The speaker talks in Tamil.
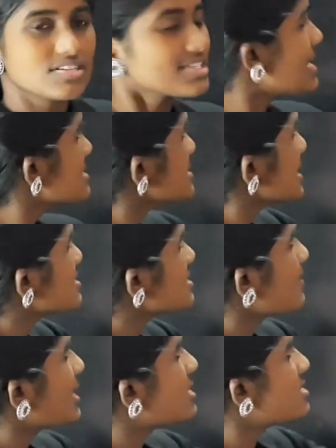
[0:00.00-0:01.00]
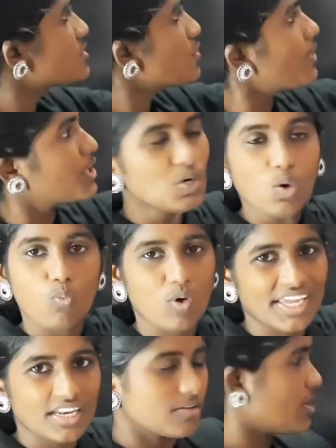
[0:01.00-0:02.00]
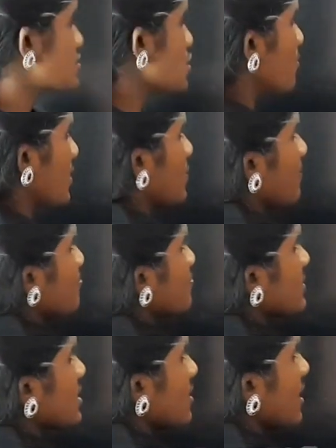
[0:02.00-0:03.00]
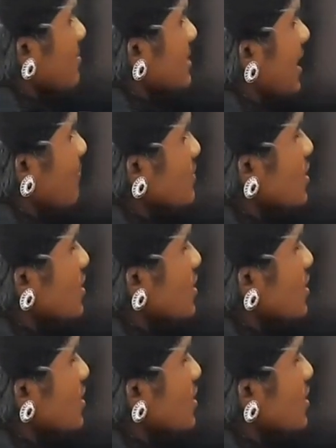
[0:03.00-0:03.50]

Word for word: Sun's age நம்ம என்னென்ன அசியூம் பண்ணும் வைன் அசியூம் பண்ணும் அப்படியா